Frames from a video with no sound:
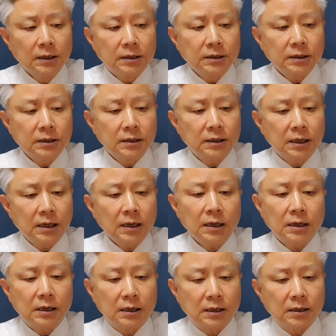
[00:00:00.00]

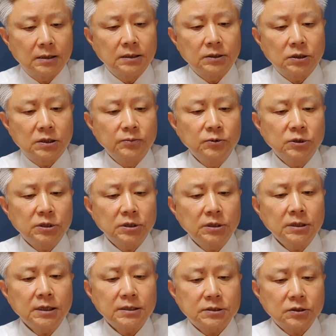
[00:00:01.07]
그런데 이
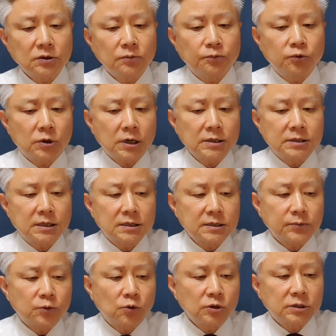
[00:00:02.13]
김정은에서 북한
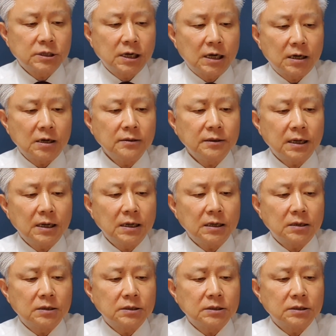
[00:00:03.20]
세습 통치가 끝날